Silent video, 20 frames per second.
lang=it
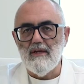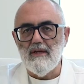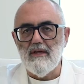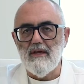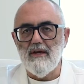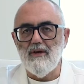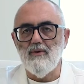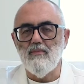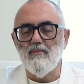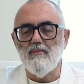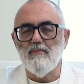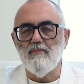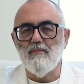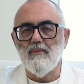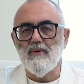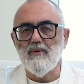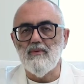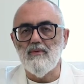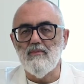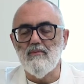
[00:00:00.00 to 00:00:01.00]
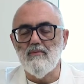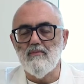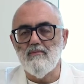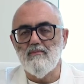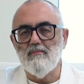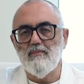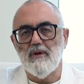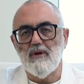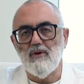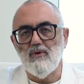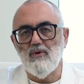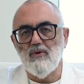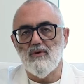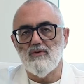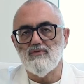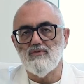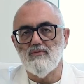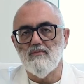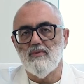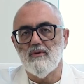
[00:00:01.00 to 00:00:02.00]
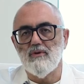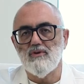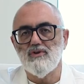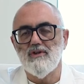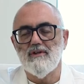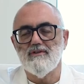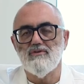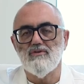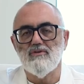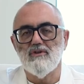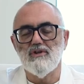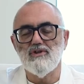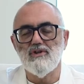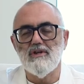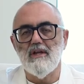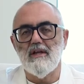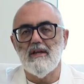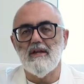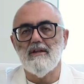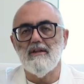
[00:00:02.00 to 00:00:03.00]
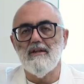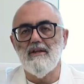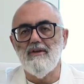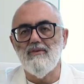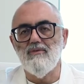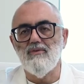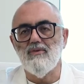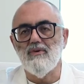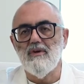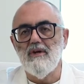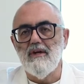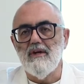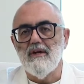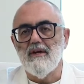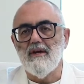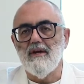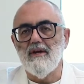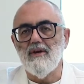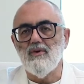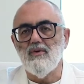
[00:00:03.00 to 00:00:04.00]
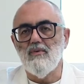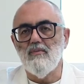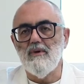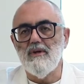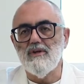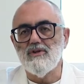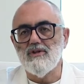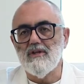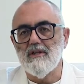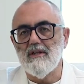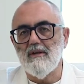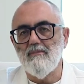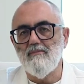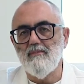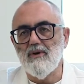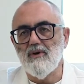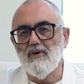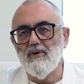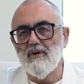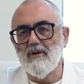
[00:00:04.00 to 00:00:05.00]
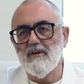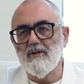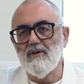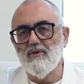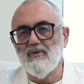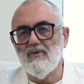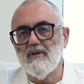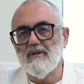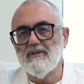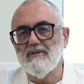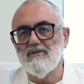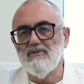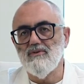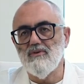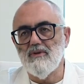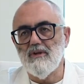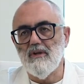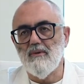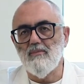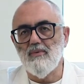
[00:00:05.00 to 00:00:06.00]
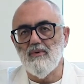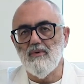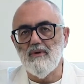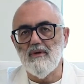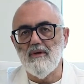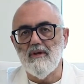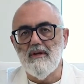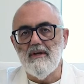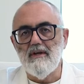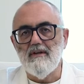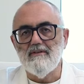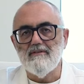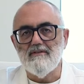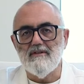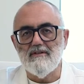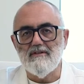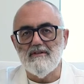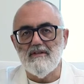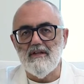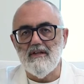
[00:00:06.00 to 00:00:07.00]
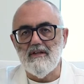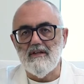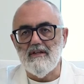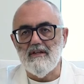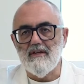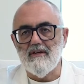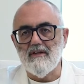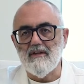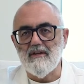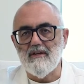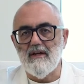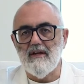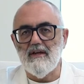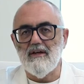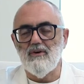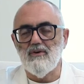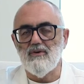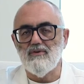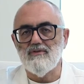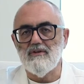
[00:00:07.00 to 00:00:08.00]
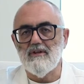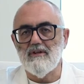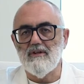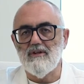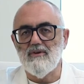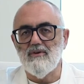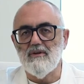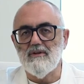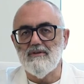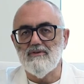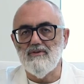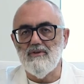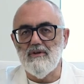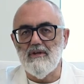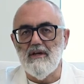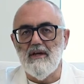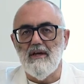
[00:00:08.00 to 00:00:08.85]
è un, è un percorso, un processo degenerativo che incomincia dalle piccole articolazioni e poi si estende alle grosse articolazioni.